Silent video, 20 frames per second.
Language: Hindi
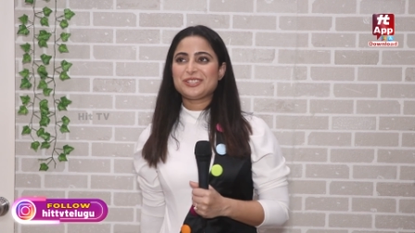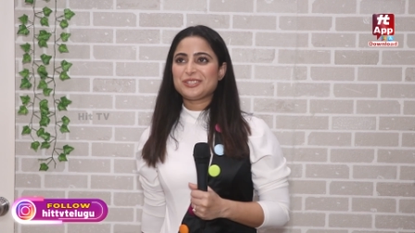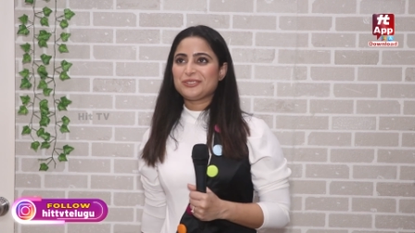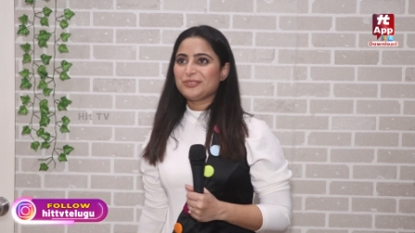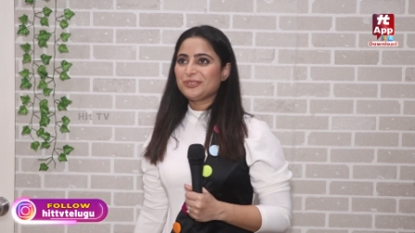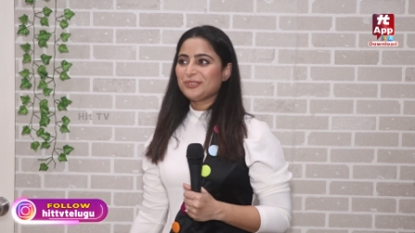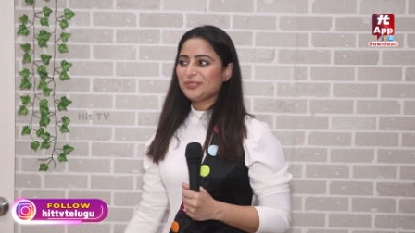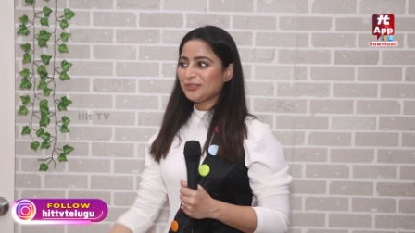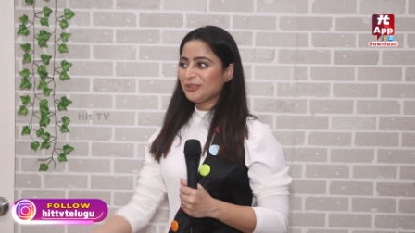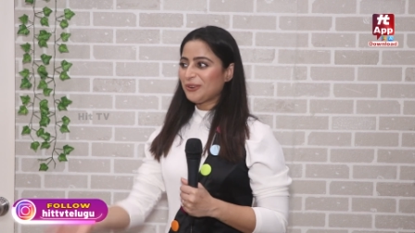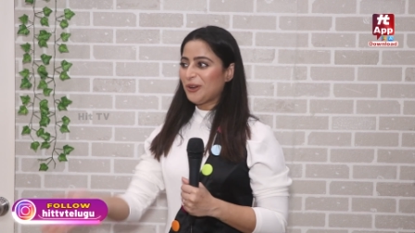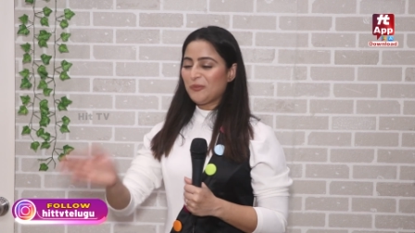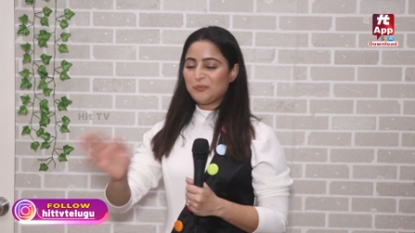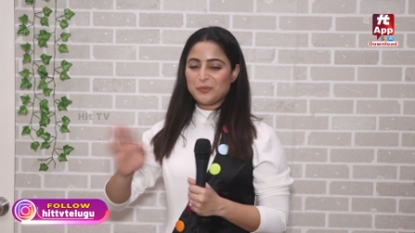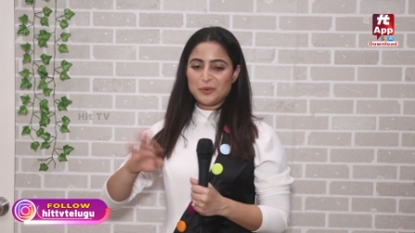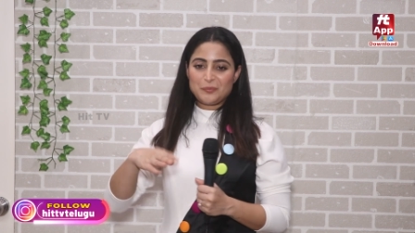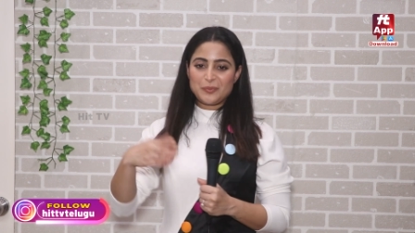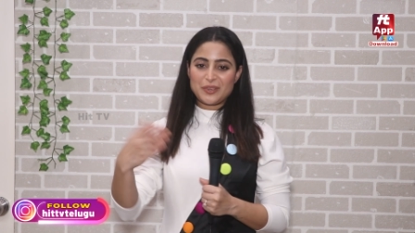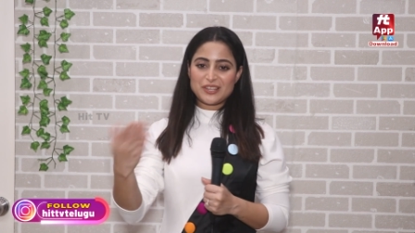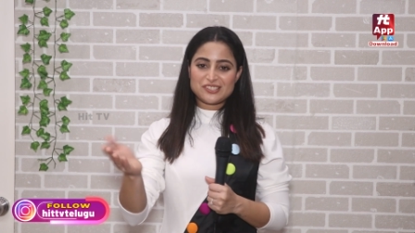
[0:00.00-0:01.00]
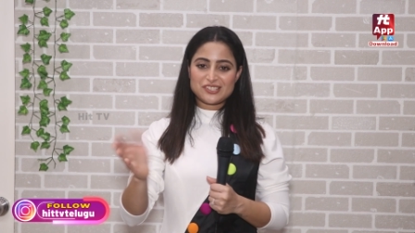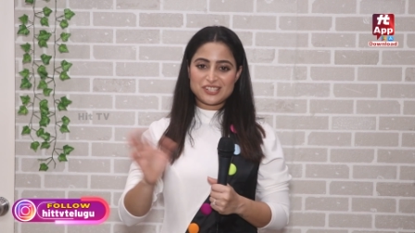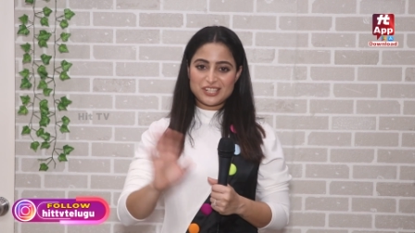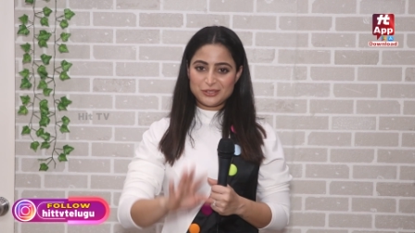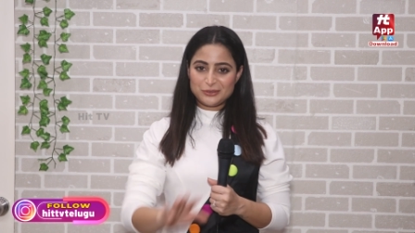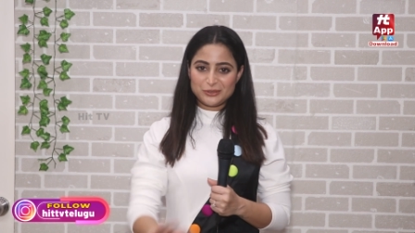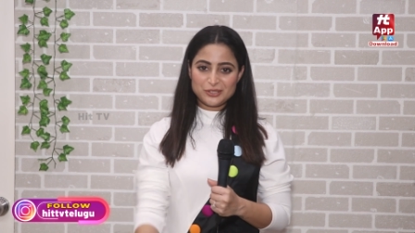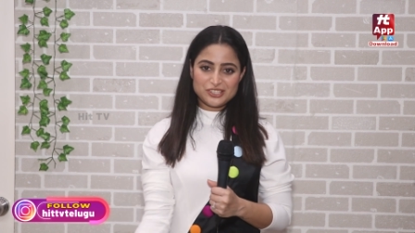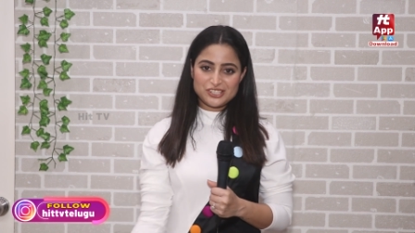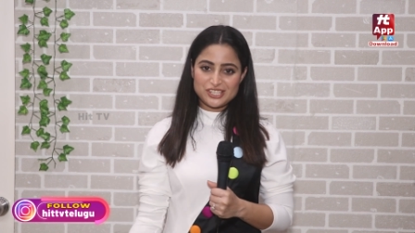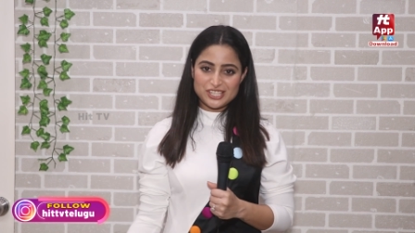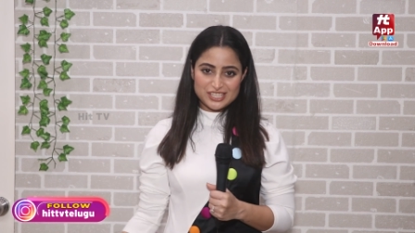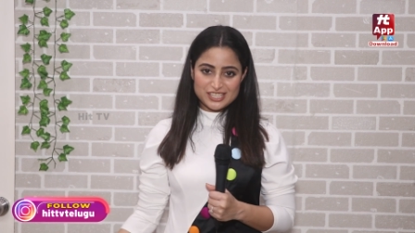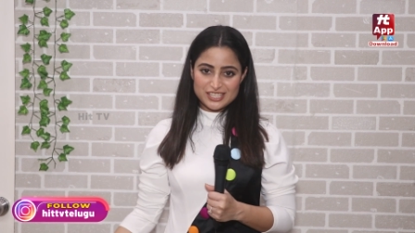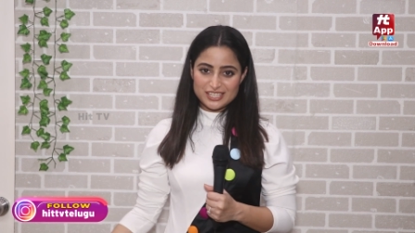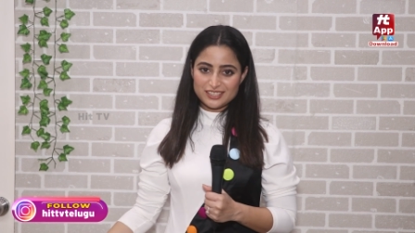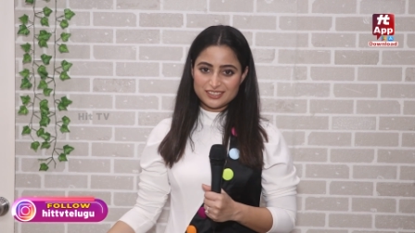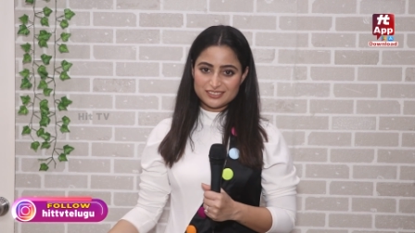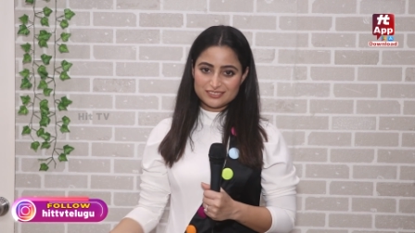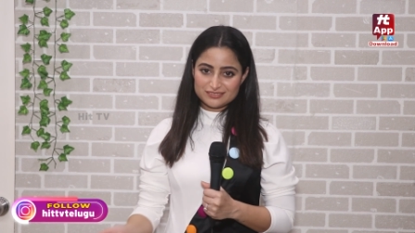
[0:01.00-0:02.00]
so, वो कॉपी पेस्ट की हुई
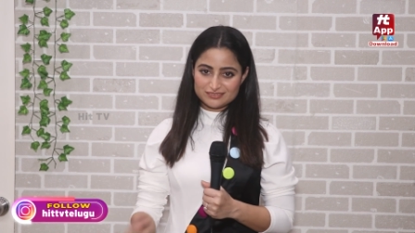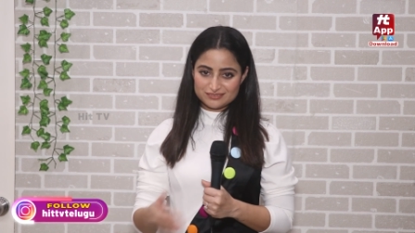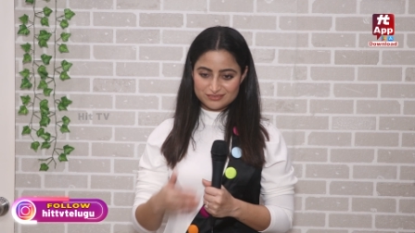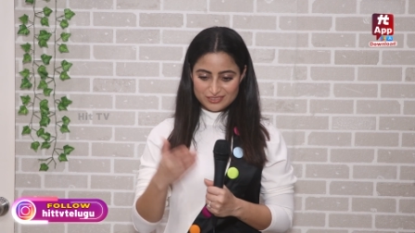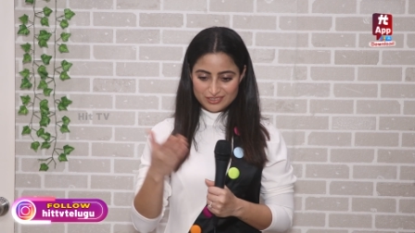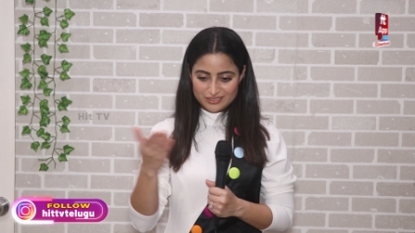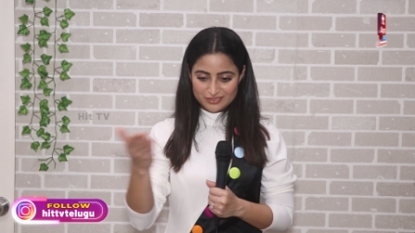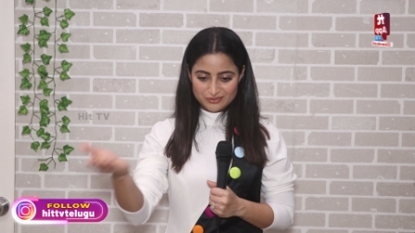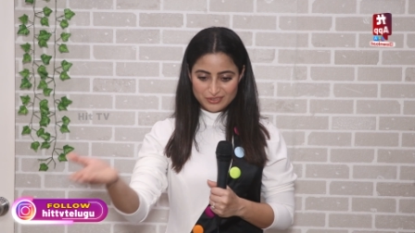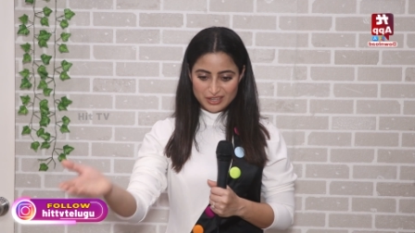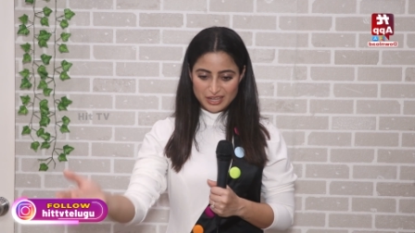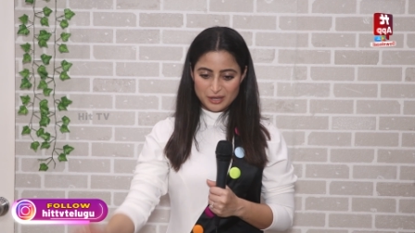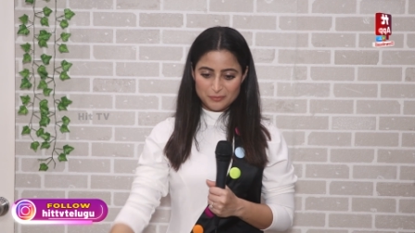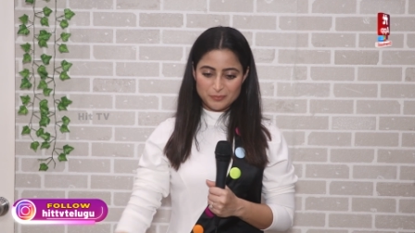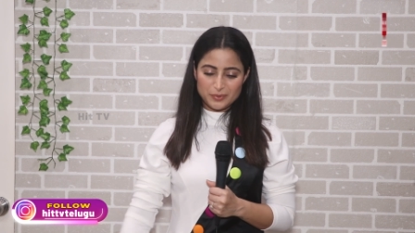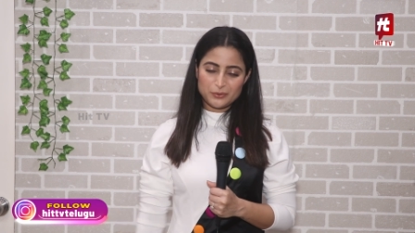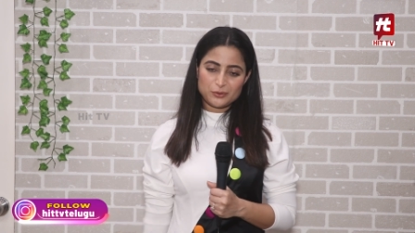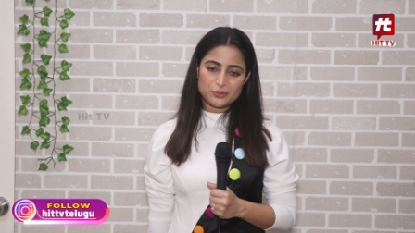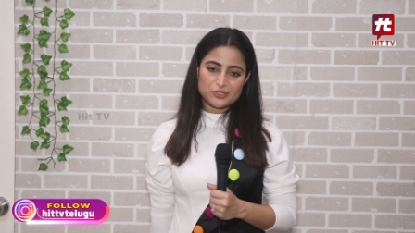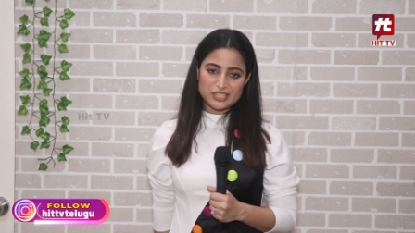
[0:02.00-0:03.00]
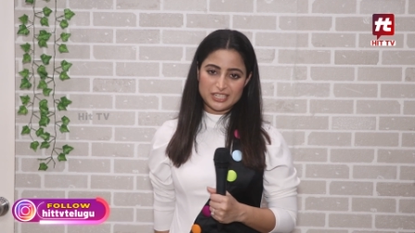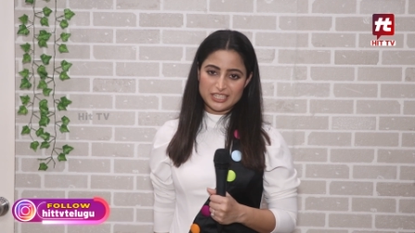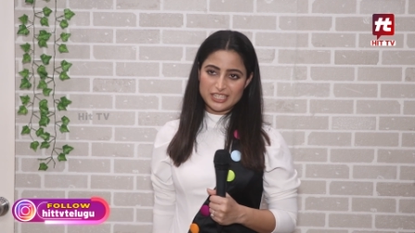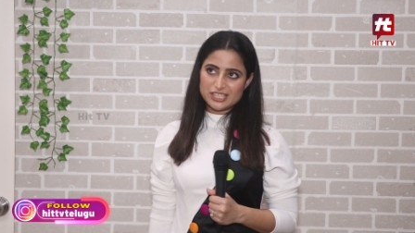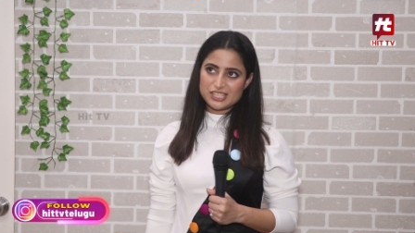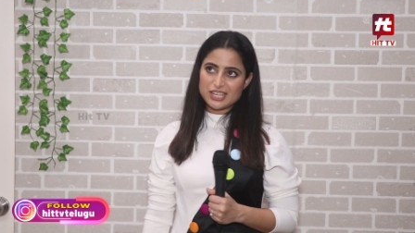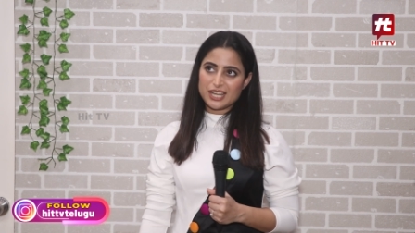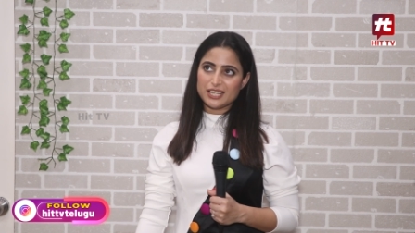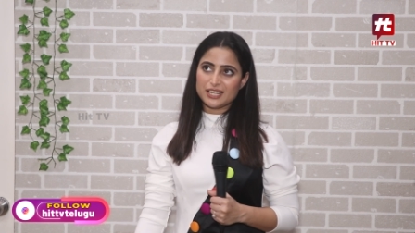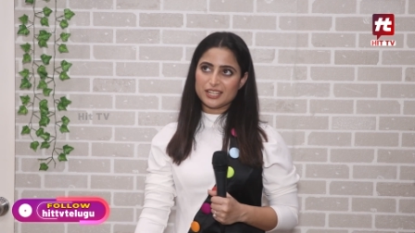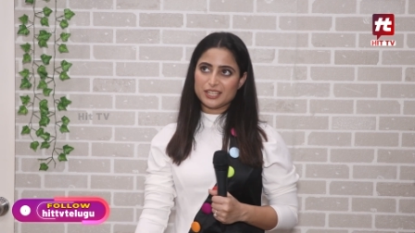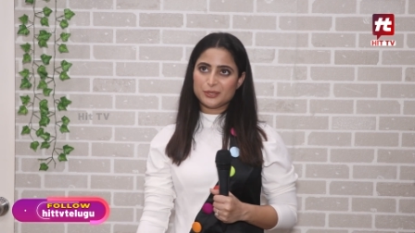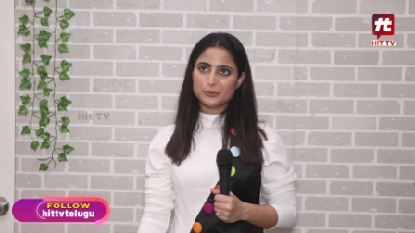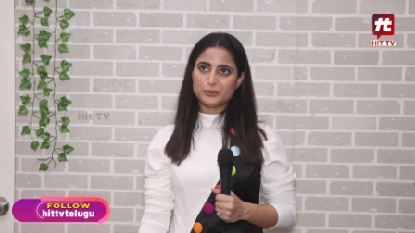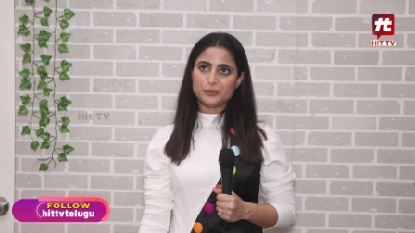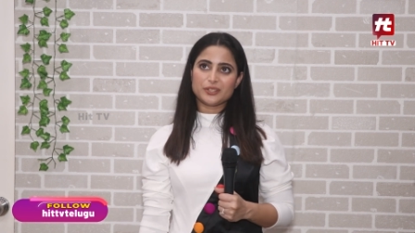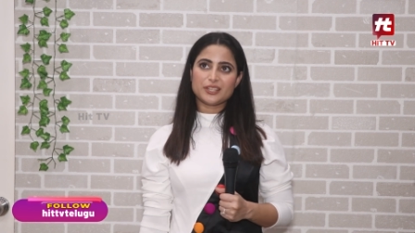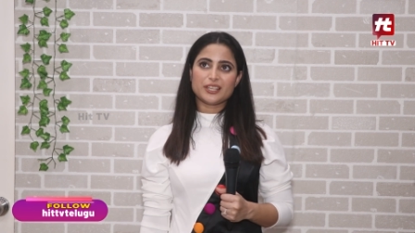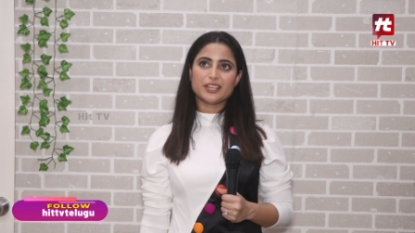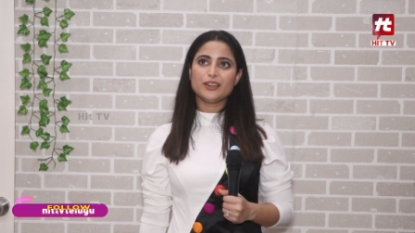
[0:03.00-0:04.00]
चीज़ें वहाँ पे वो चली जा रही है
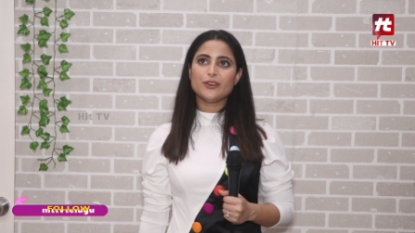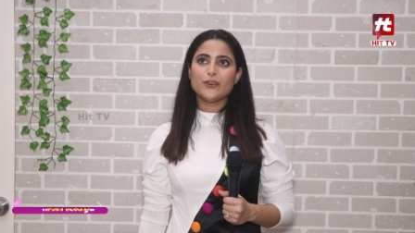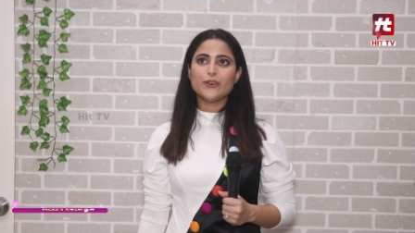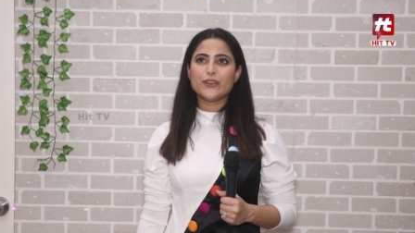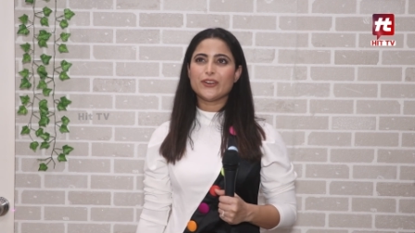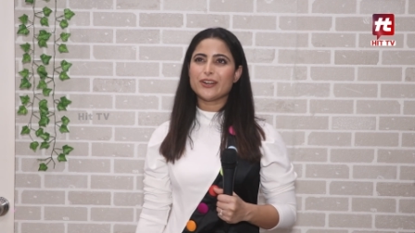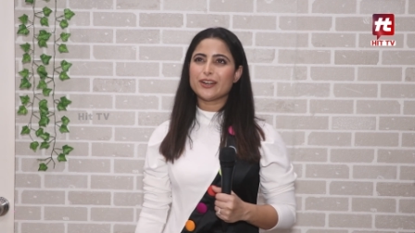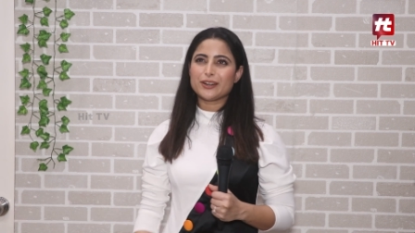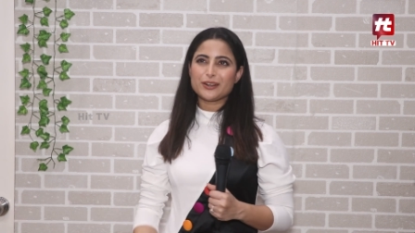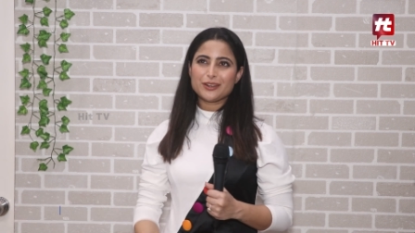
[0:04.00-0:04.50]
उनकी और